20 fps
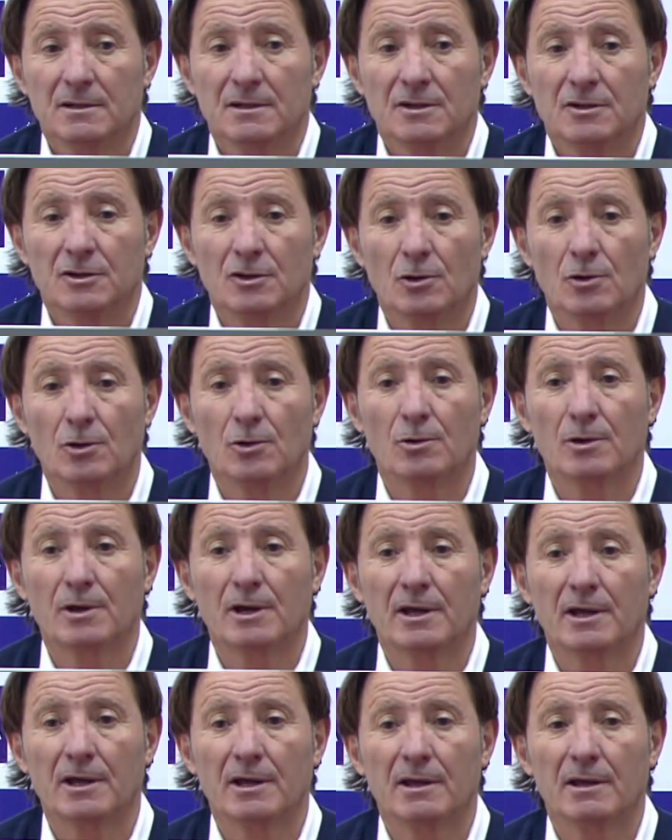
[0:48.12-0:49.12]
yo creo
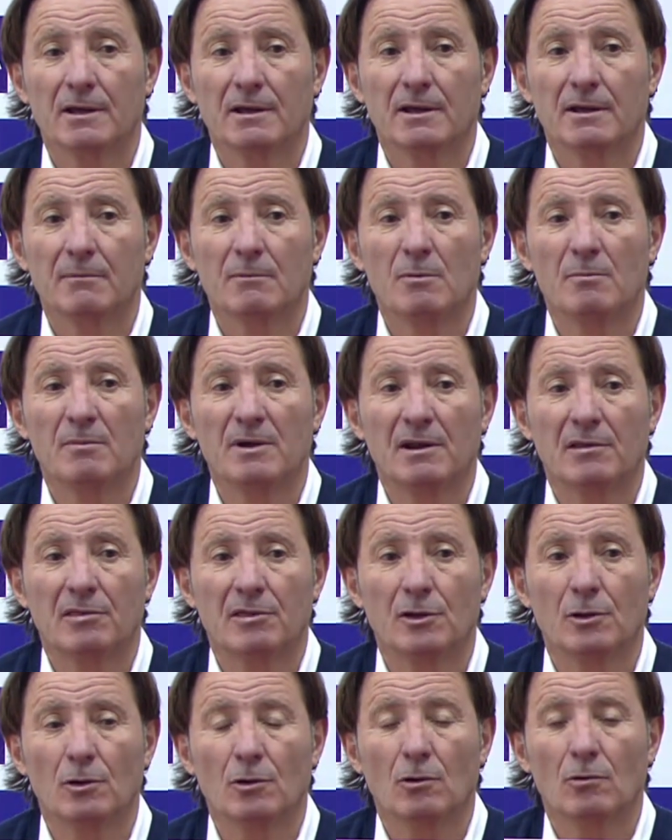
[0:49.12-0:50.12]
que hemos
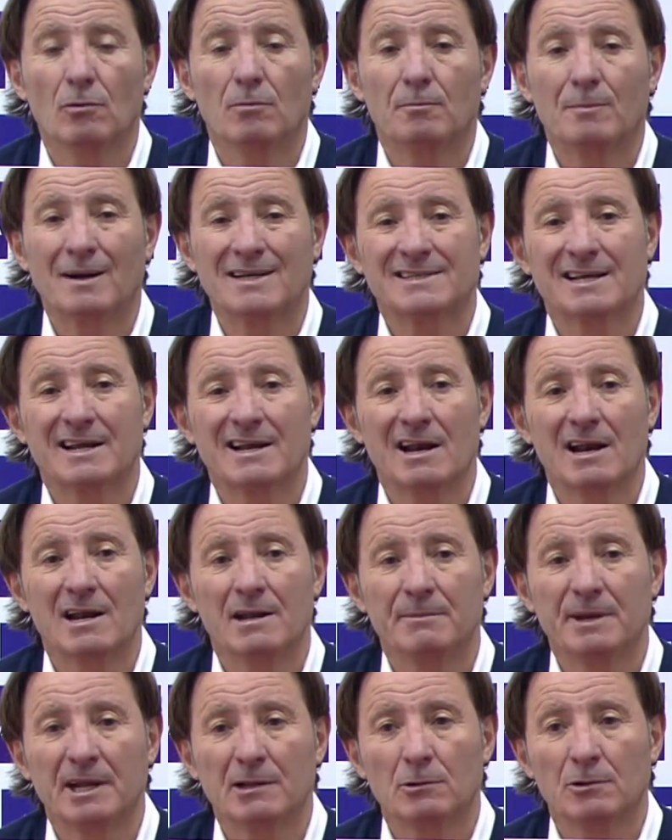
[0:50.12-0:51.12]
merecido pasar la
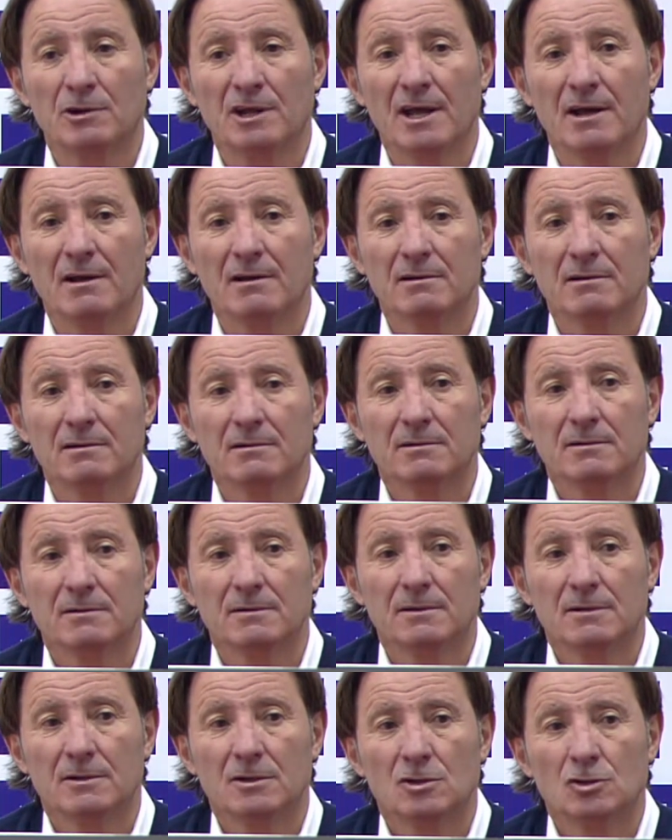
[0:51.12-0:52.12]
eliminatoria
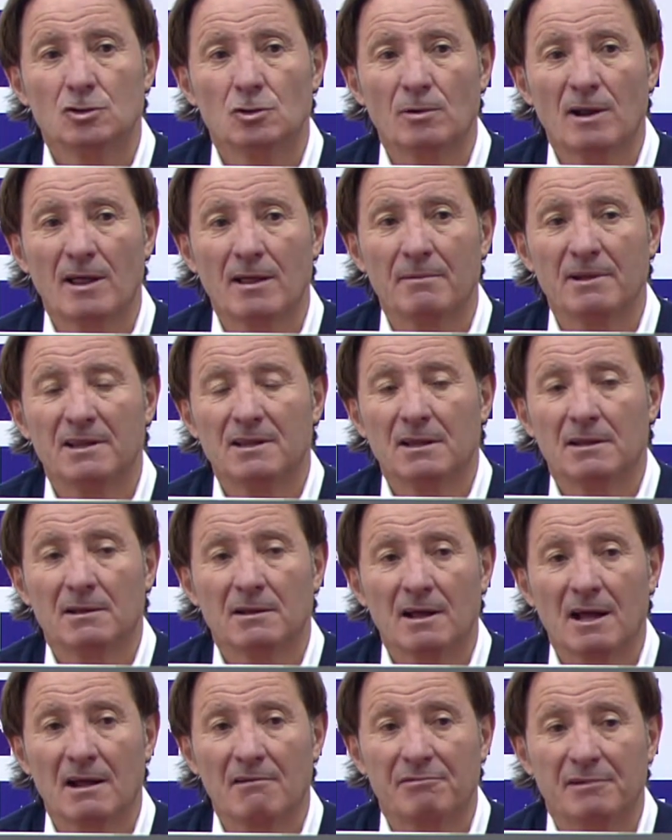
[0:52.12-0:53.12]
sobradamente.
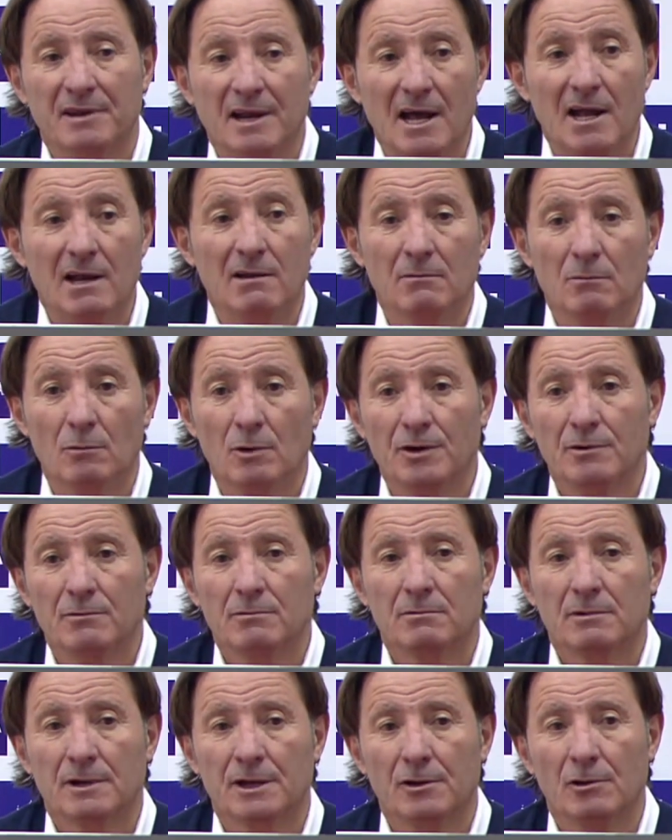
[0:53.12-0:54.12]
Al final, bueno,
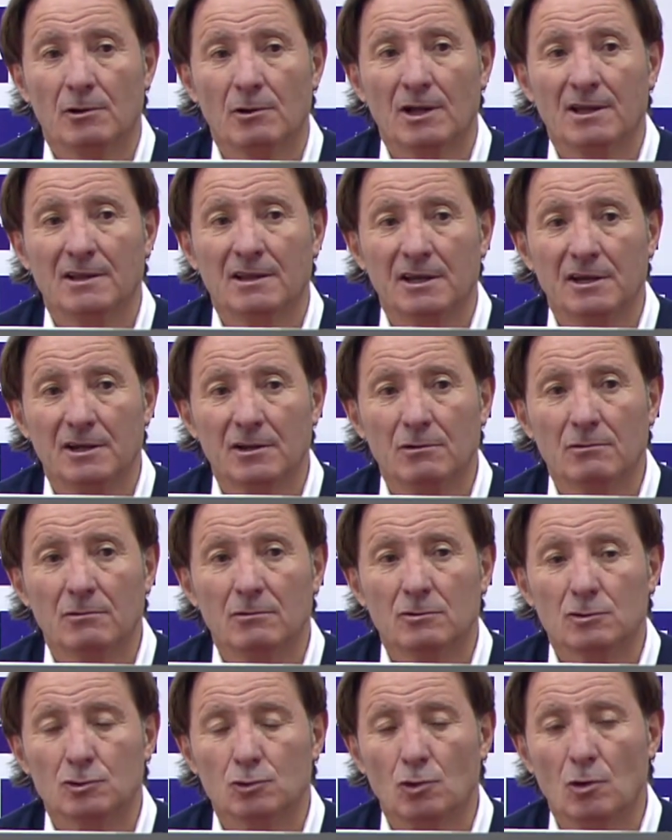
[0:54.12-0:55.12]
ellos han tenido
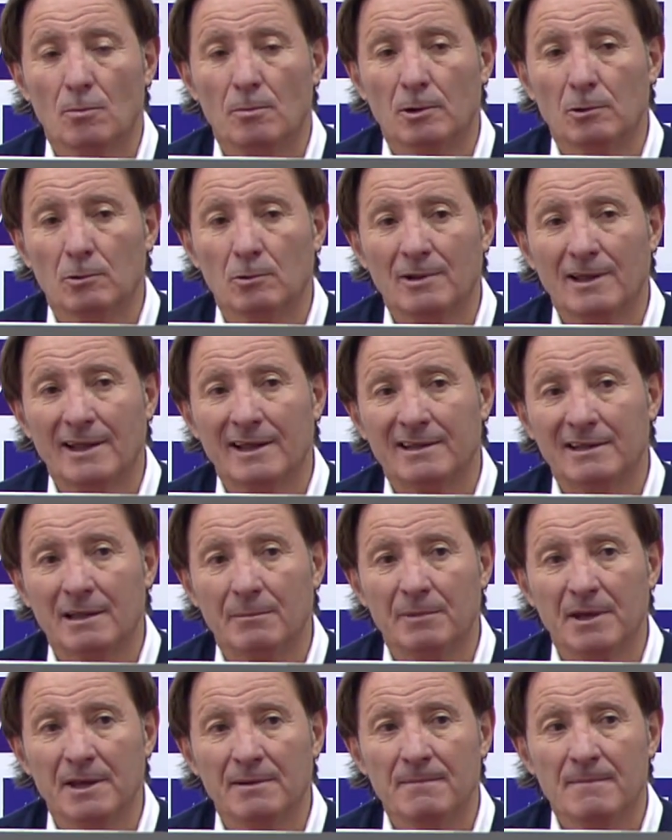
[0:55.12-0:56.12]
sus oportunidades
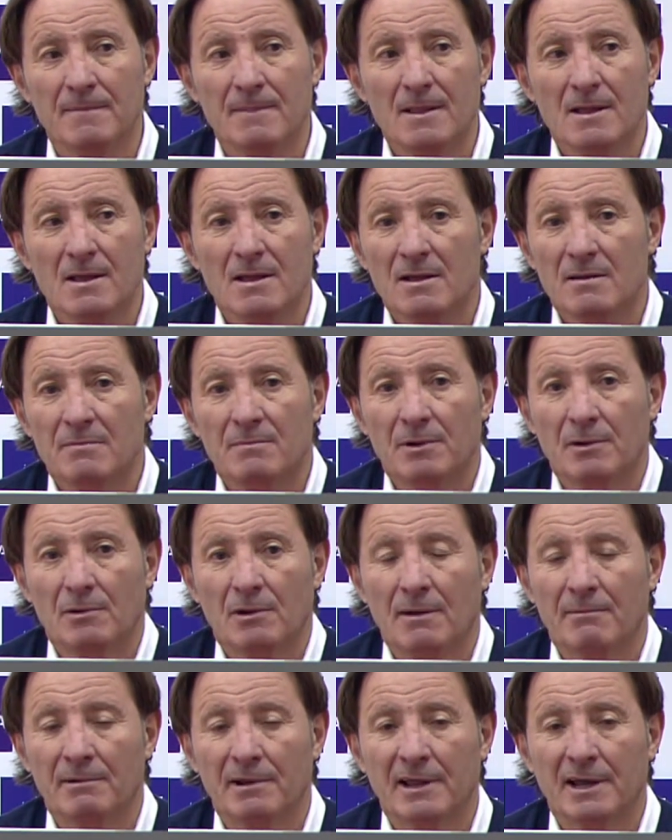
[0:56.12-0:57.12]
también, pero
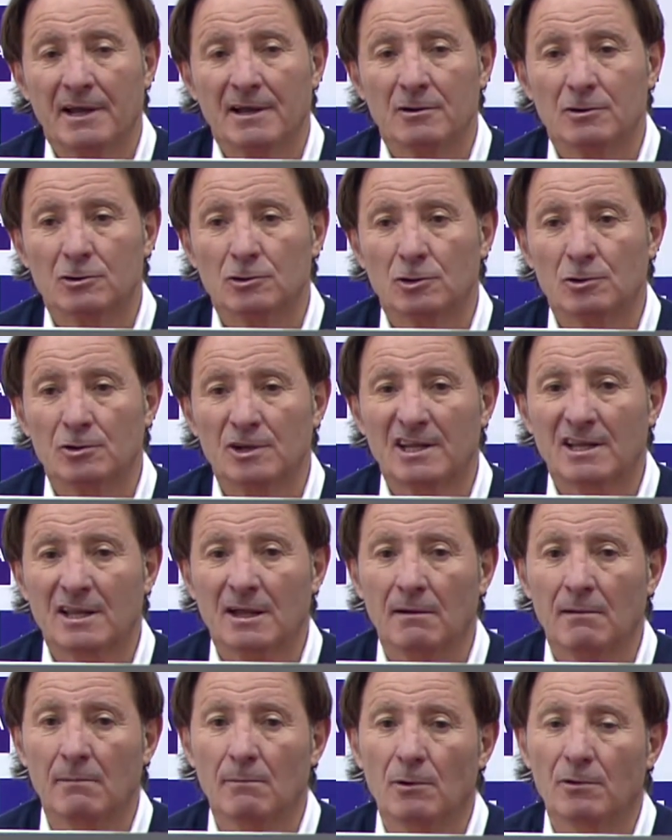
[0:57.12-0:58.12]
la verdad es que nosotros ya
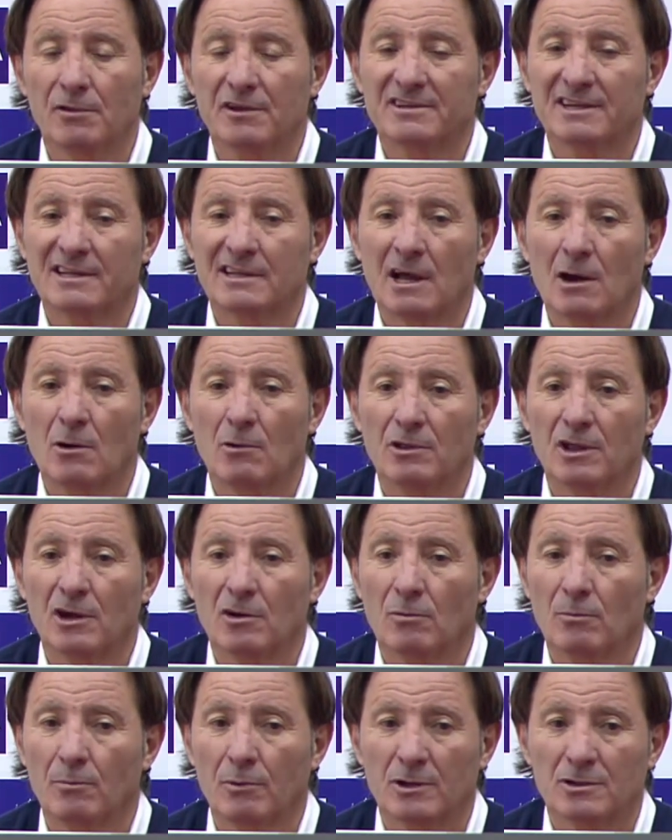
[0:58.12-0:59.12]
estábamos desatados y
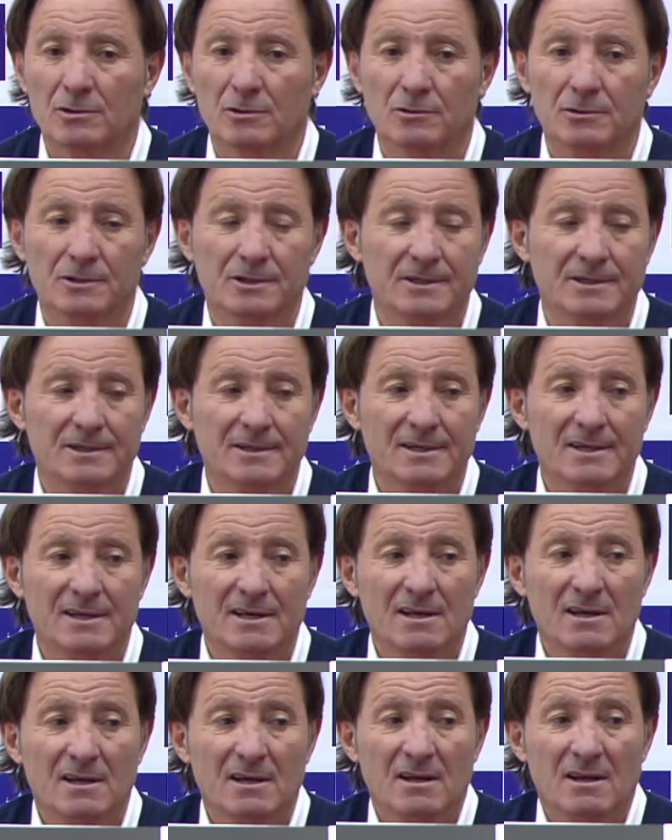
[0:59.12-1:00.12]
descompuestos y,
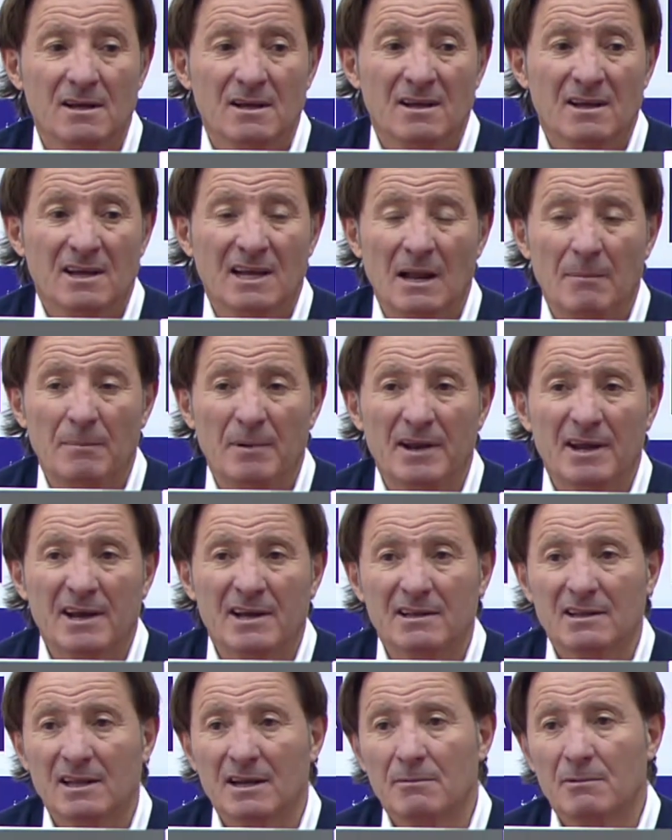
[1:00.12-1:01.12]
y la pena es que
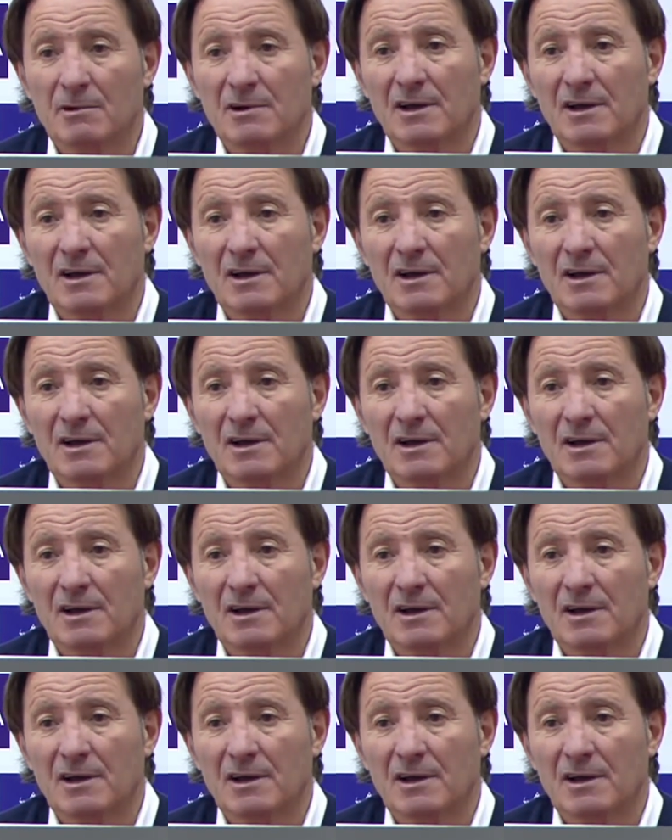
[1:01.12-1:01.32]
tenemos que